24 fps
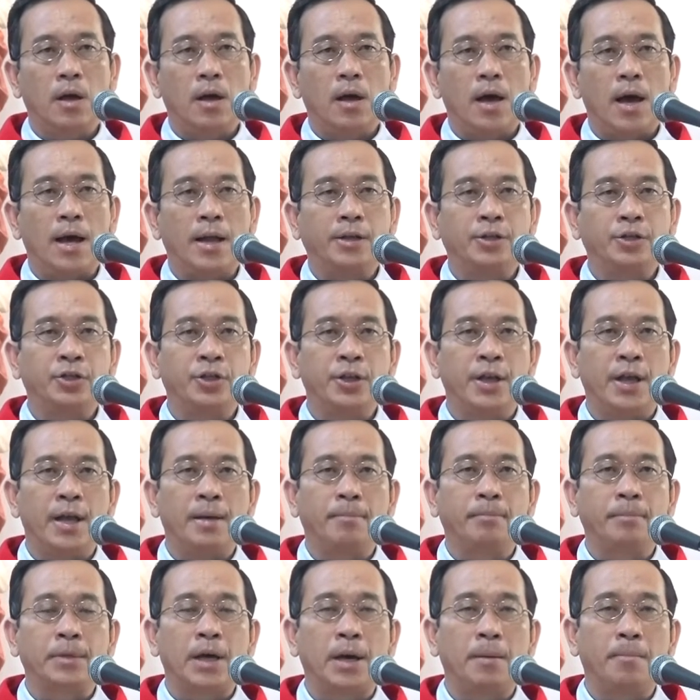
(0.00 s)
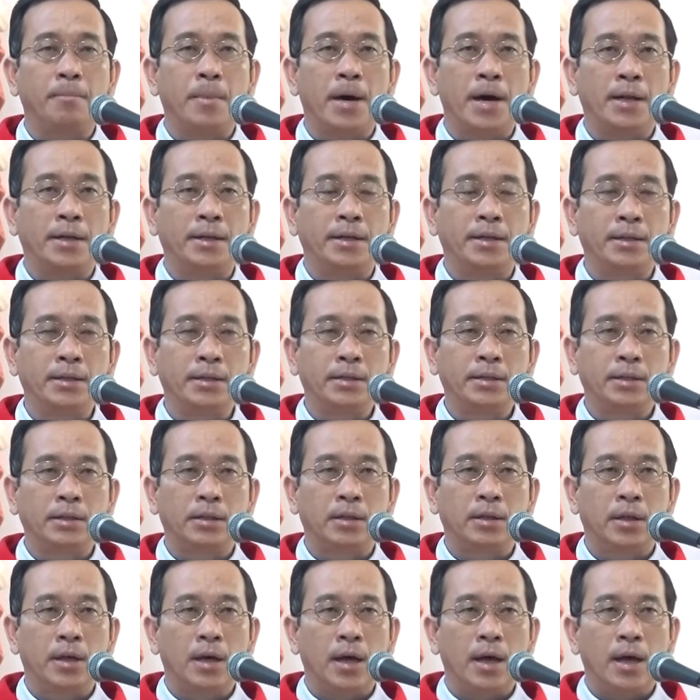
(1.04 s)
anh chị em thân mến
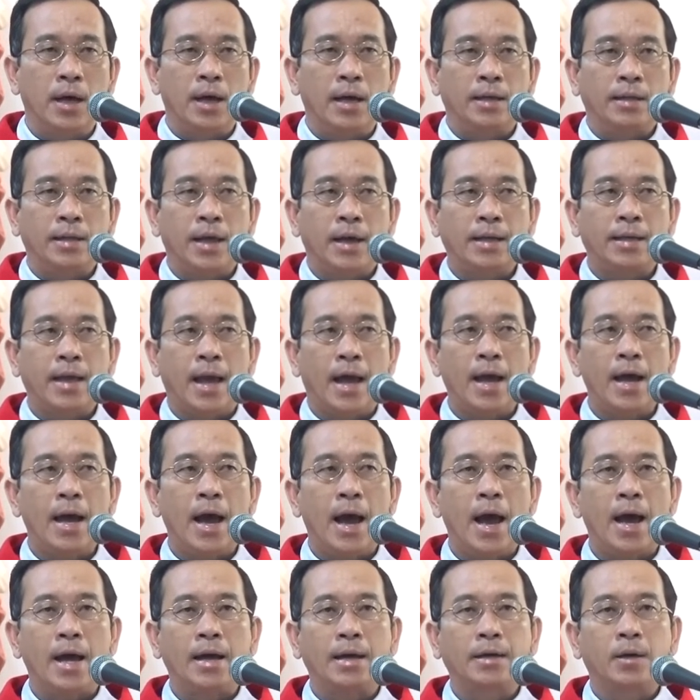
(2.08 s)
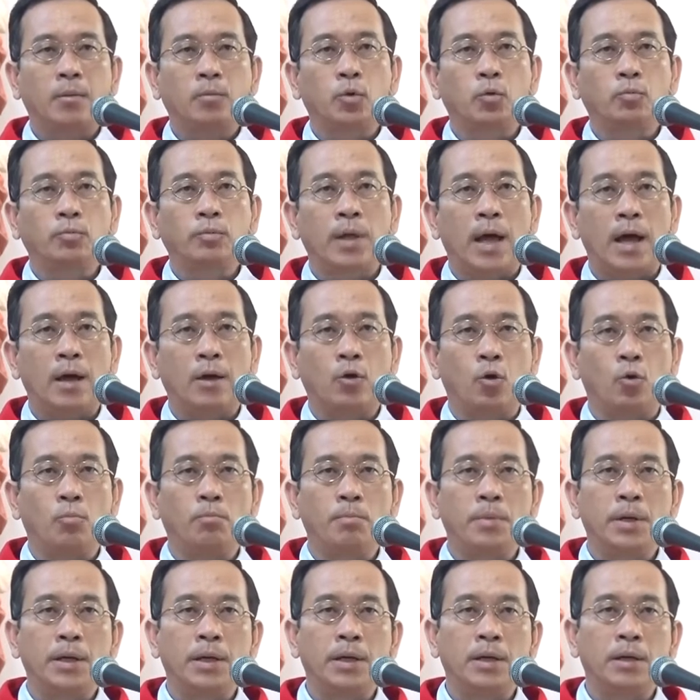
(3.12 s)
chắc chắn ai trong chúng ta
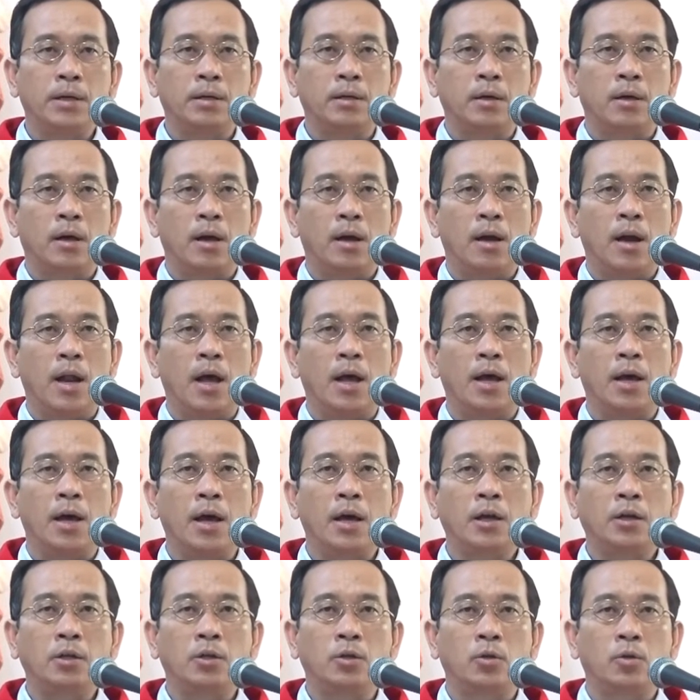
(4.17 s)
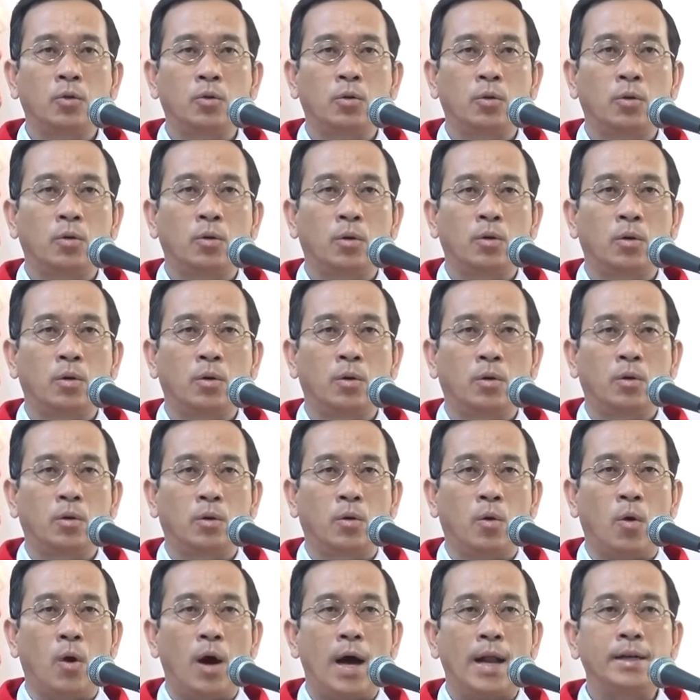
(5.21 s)
cũng biết lợi ích
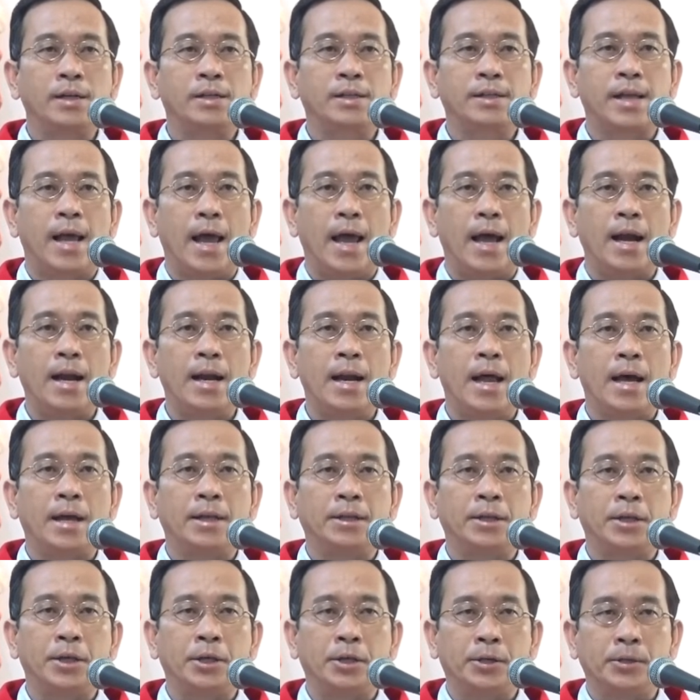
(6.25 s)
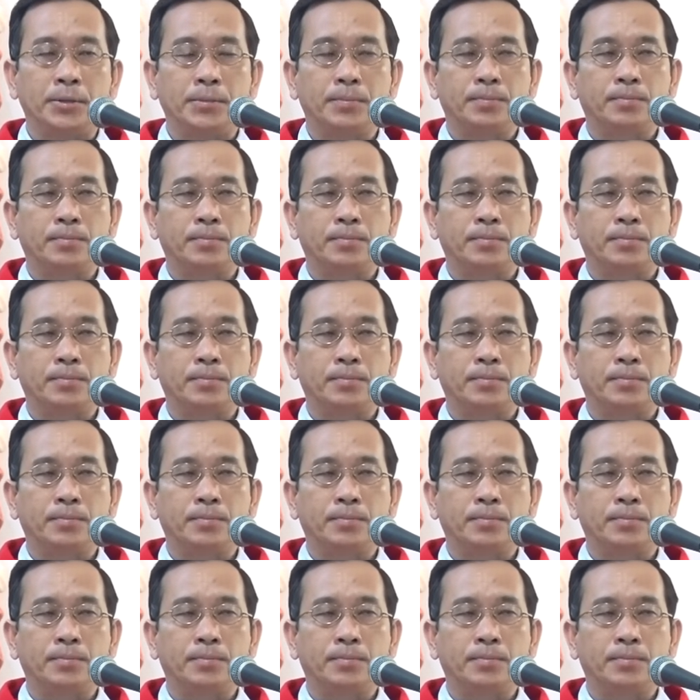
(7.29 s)
của ánh sáng là gì